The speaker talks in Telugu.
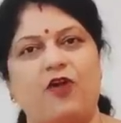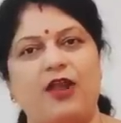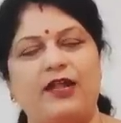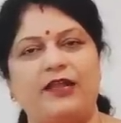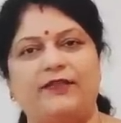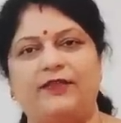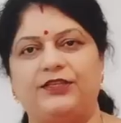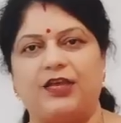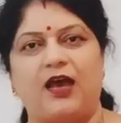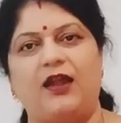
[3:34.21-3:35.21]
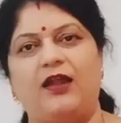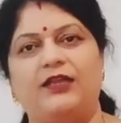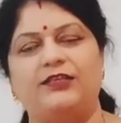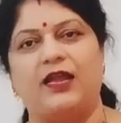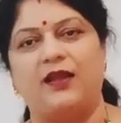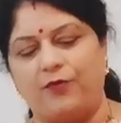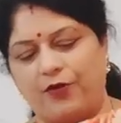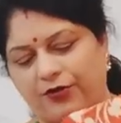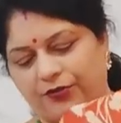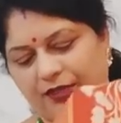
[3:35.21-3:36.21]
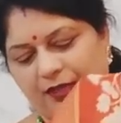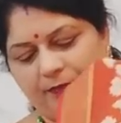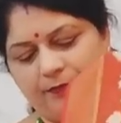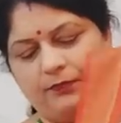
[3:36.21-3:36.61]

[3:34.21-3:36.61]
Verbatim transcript: క్వాలిటీ అయితే చాలా అంటే చాలా బాగుంటుంది